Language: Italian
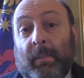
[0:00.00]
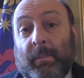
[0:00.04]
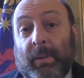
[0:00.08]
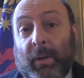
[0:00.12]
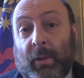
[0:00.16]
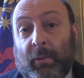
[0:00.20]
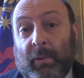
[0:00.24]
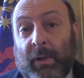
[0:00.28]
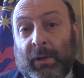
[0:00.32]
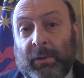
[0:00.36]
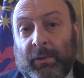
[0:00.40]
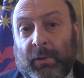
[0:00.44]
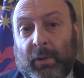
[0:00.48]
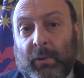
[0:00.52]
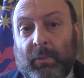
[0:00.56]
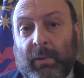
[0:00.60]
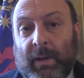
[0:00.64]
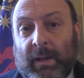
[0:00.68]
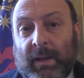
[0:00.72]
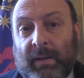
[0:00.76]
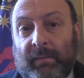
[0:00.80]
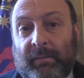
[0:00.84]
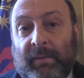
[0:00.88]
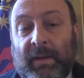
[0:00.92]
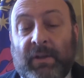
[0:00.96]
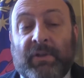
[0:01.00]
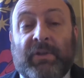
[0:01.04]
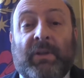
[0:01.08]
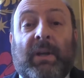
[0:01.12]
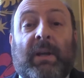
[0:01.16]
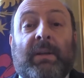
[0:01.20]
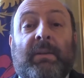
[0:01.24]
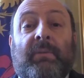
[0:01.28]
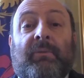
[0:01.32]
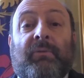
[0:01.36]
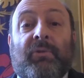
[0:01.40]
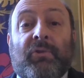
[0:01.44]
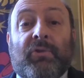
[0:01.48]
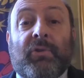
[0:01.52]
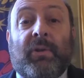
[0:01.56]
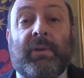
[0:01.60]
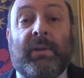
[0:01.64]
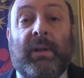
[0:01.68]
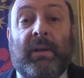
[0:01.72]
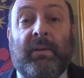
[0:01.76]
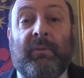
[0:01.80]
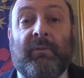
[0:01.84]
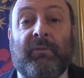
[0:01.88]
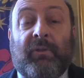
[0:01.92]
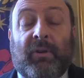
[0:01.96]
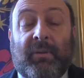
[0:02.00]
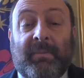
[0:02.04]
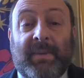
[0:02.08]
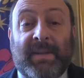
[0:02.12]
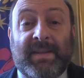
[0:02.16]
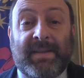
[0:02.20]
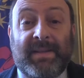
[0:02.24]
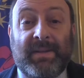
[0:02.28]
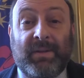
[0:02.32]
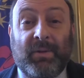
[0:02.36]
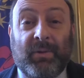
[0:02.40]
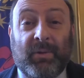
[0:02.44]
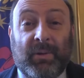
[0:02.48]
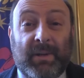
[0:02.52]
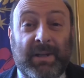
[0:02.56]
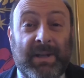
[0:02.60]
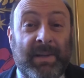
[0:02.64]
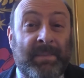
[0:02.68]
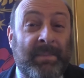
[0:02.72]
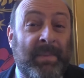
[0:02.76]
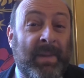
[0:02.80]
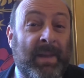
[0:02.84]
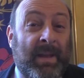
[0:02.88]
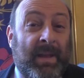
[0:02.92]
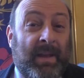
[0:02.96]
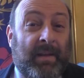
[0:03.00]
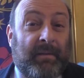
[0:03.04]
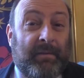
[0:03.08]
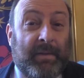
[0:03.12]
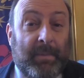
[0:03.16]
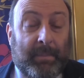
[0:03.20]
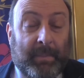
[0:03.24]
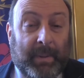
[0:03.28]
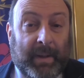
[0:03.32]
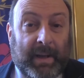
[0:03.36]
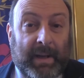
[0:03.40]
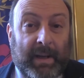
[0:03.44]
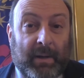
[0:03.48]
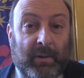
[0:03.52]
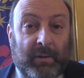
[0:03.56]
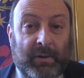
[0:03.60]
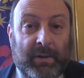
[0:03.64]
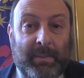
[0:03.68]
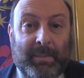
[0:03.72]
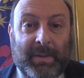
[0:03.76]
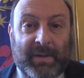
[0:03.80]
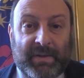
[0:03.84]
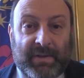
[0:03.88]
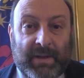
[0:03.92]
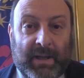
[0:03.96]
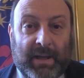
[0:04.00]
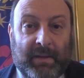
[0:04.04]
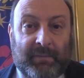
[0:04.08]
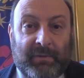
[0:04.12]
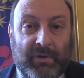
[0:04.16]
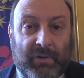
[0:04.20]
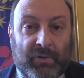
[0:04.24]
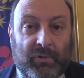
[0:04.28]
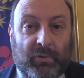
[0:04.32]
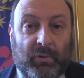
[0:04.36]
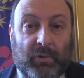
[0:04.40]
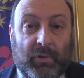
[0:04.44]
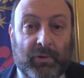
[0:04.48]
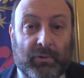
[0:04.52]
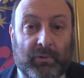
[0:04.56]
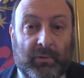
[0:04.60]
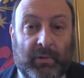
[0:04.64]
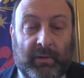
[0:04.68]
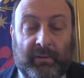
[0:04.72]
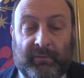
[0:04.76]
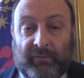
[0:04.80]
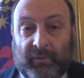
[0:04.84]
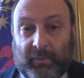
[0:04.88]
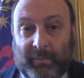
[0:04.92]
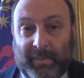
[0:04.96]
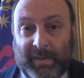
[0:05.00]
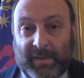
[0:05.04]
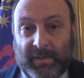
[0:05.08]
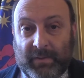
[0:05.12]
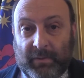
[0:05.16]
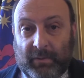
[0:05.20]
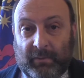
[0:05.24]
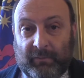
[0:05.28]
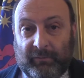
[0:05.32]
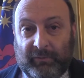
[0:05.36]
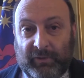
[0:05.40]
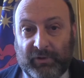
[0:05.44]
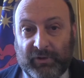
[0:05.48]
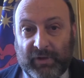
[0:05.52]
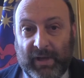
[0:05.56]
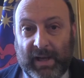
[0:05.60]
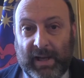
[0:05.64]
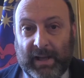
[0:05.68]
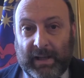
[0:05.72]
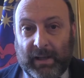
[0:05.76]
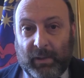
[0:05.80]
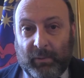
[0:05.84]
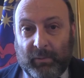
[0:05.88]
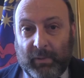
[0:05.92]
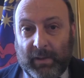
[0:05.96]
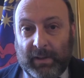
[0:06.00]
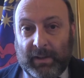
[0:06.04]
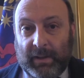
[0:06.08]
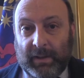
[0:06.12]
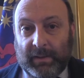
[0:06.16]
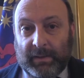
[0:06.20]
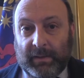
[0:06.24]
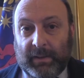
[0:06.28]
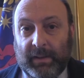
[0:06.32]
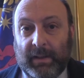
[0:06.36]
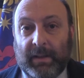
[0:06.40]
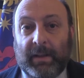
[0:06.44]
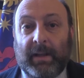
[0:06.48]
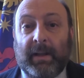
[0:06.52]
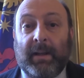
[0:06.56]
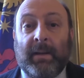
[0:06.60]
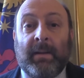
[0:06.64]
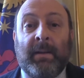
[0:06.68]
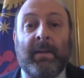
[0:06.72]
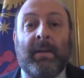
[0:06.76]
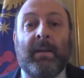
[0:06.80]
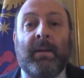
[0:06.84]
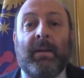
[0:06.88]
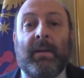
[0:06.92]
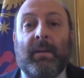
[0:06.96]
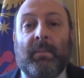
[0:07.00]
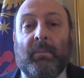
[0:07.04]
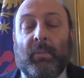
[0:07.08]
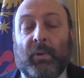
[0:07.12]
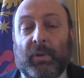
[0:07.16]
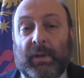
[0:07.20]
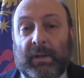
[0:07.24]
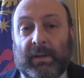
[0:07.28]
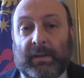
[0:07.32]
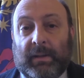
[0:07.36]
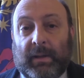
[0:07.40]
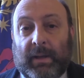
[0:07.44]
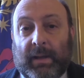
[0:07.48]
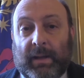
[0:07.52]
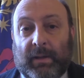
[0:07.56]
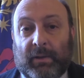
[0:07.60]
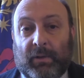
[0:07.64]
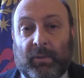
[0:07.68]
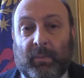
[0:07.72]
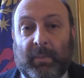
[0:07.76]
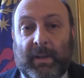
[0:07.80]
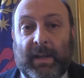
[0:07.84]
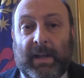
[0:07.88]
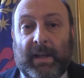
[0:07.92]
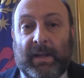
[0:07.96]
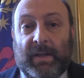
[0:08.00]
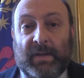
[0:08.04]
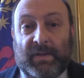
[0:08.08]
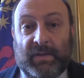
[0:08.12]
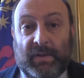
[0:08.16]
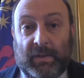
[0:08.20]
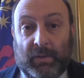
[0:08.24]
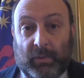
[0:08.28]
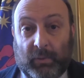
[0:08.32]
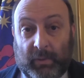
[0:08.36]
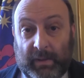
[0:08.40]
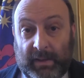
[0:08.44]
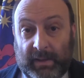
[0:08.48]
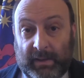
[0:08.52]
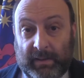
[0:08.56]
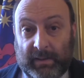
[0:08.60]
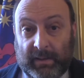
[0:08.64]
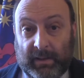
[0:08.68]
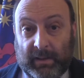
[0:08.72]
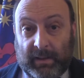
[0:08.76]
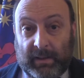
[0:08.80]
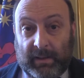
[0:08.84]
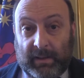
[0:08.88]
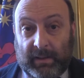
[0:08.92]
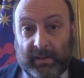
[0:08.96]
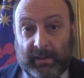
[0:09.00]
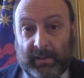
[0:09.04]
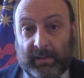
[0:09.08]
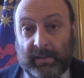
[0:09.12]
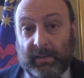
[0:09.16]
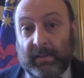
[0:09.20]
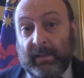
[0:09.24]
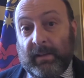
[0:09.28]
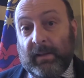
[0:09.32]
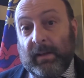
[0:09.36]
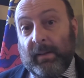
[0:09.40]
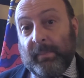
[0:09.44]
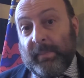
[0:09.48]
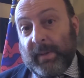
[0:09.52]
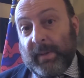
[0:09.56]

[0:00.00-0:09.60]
Per quanto riguarda invece la diffusione delle informazioni, vi prego di basarvi solo sulle informazioni ufficiali, quindi di tenere monitorato magari il sito internet, la